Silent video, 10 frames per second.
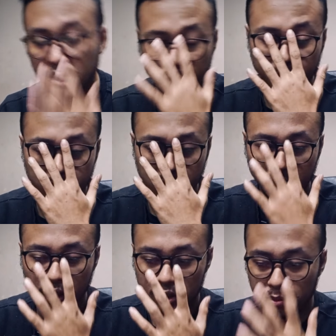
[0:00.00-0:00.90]
Saya pun
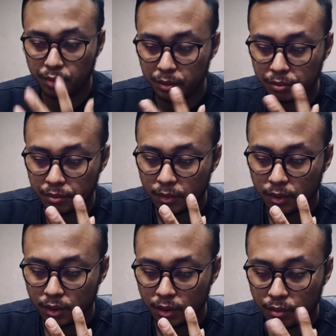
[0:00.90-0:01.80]
sempat
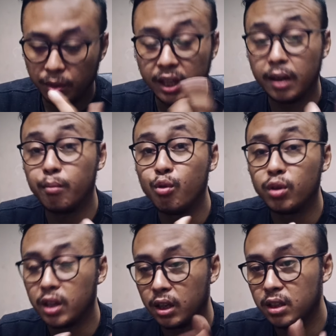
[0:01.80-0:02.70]
beli
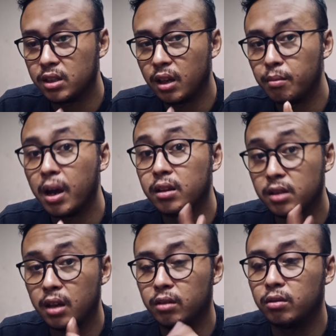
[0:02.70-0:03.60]
e-booknya dan saya
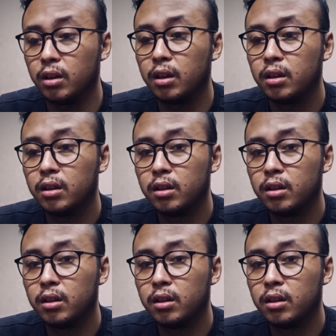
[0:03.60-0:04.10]
baca itu ya.